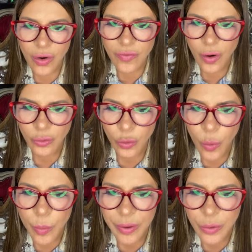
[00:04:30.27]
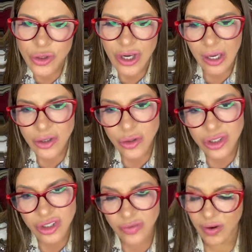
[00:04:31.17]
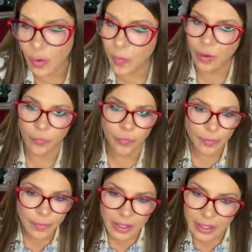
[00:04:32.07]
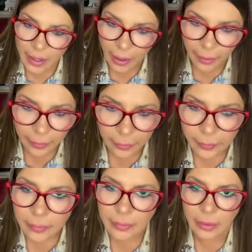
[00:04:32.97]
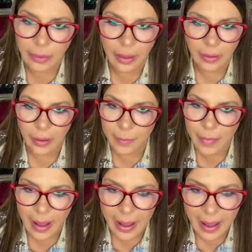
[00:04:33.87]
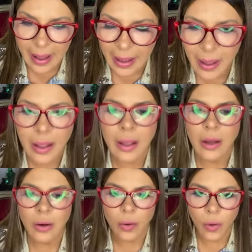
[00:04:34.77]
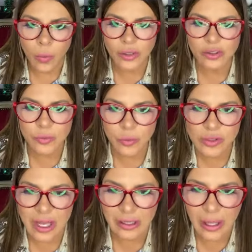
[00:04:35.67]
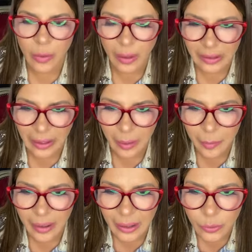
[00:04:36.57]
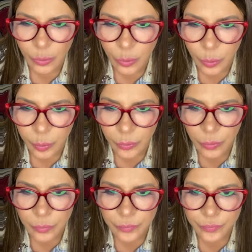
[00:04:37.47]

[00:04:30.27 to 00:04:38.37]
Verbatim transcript: Faltou o meu, Jackson Silva. A culpa não foi minha. Tem que reclamar com os AD, o ADM lá do grupo.